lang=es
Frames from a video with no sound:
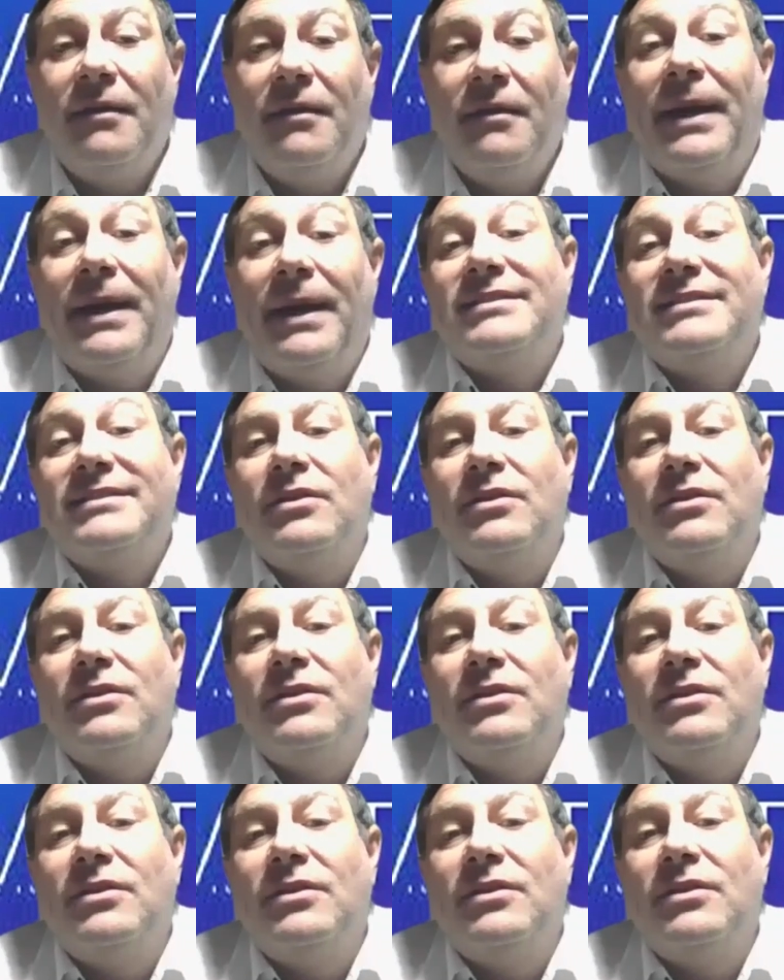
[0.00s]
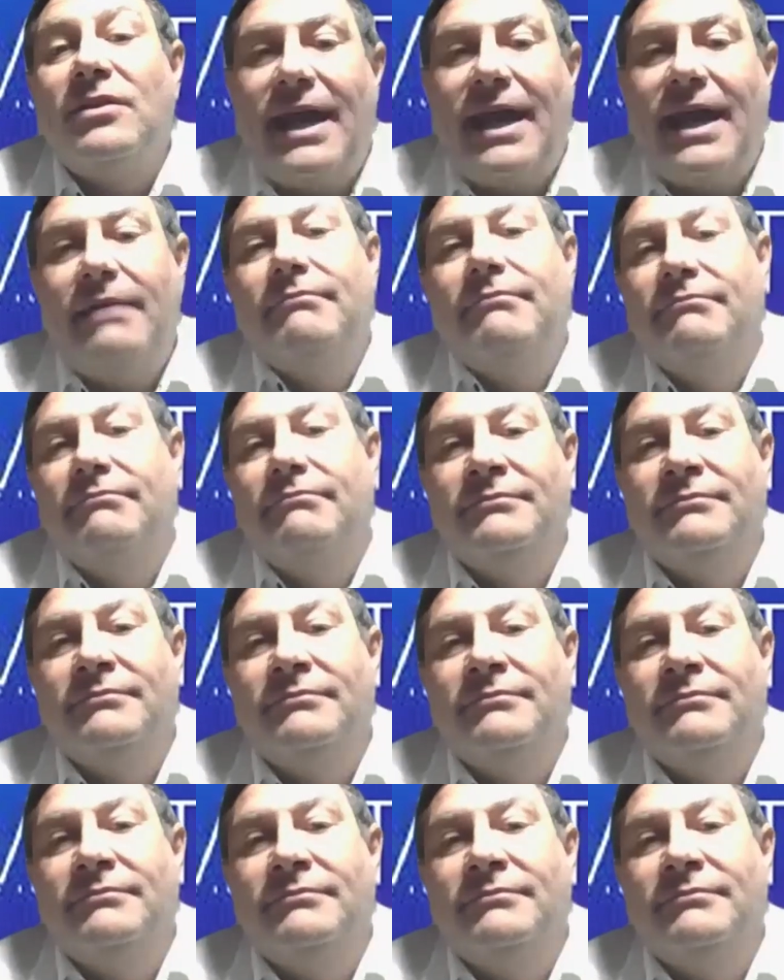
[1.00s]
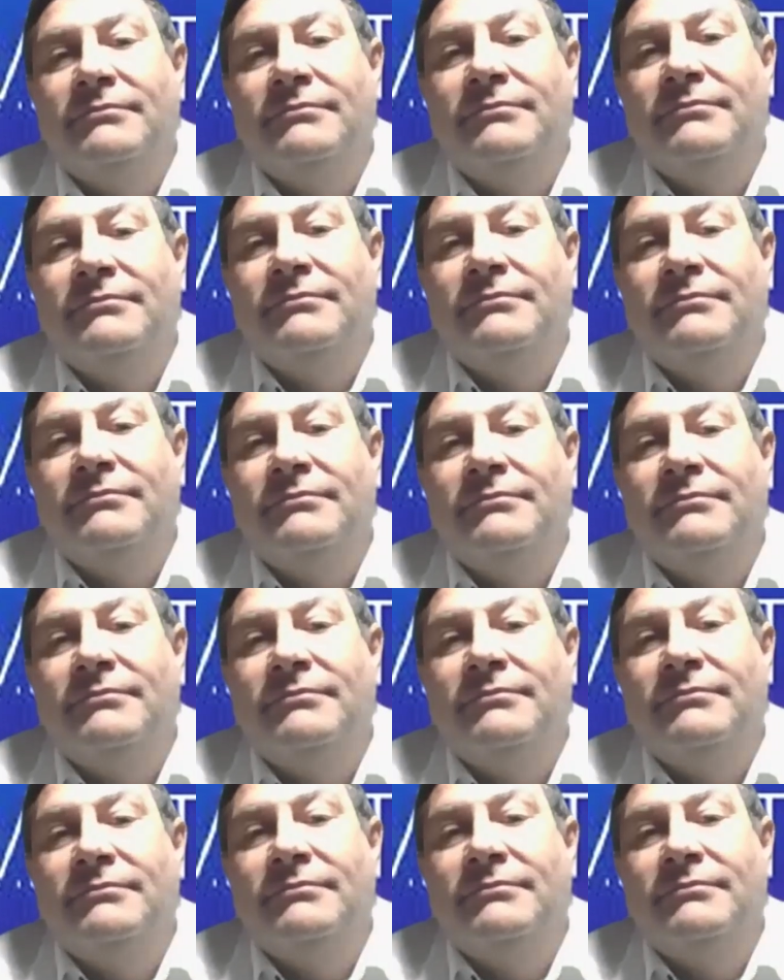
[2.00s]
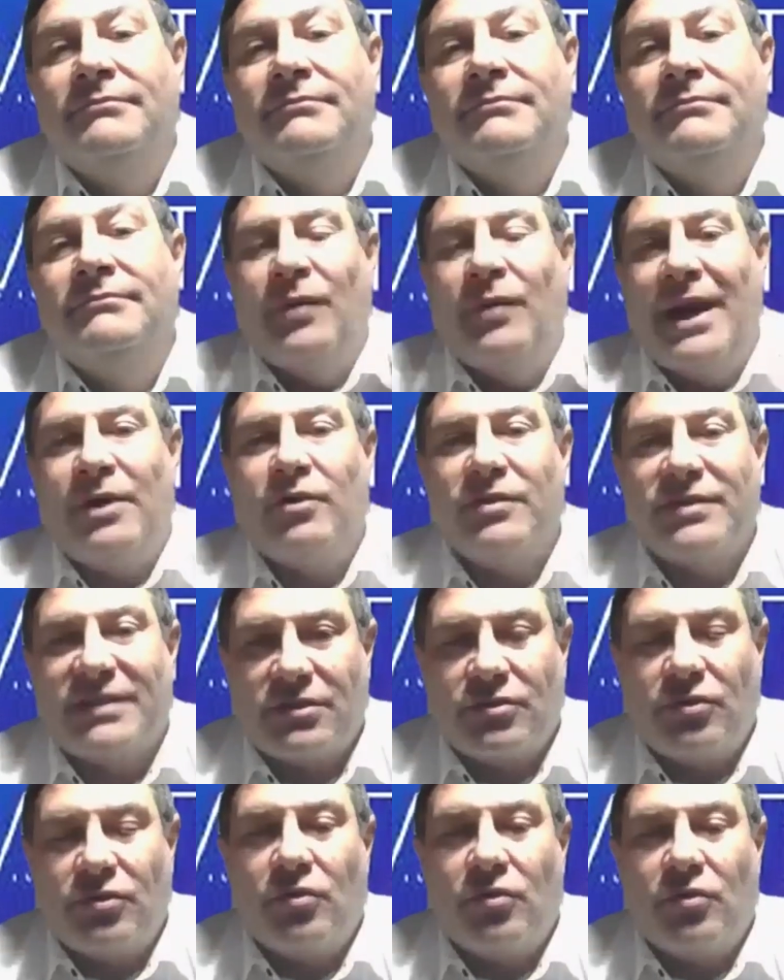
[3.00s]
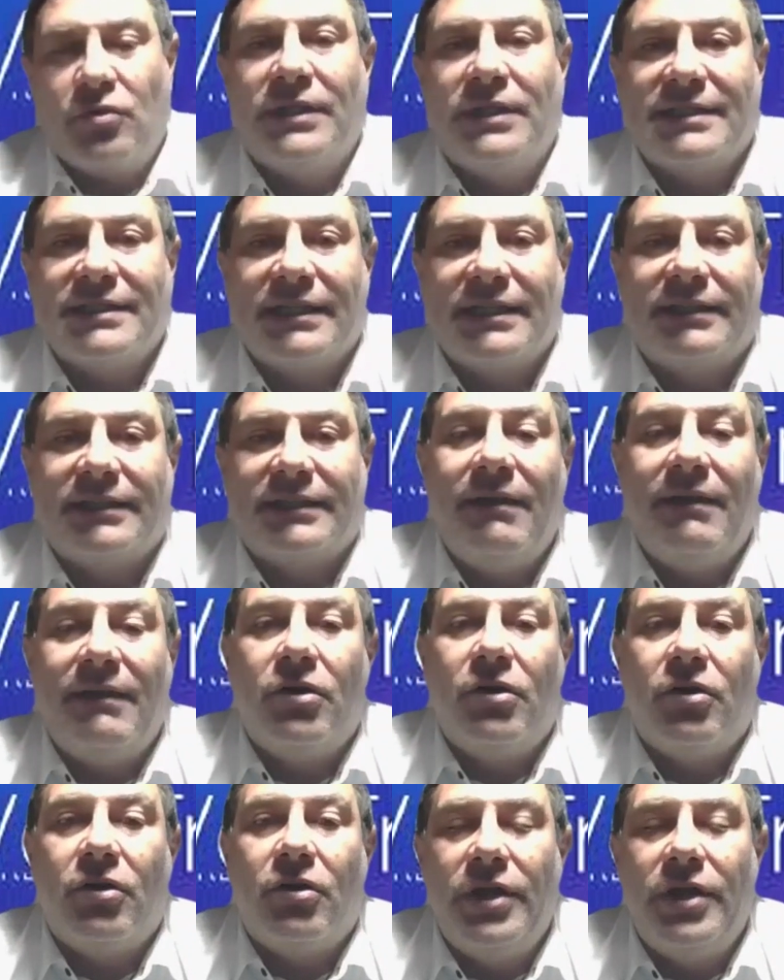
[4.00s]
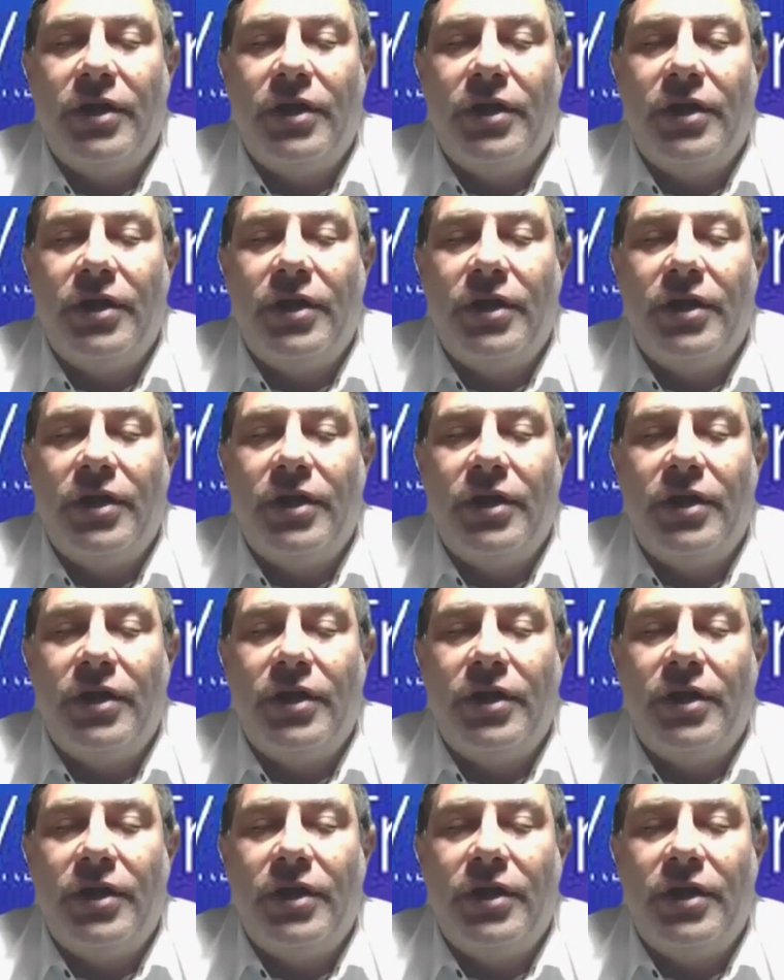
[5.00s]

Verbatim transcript: clientes para asegurar de que no hay vicios ocultos, no hay cosas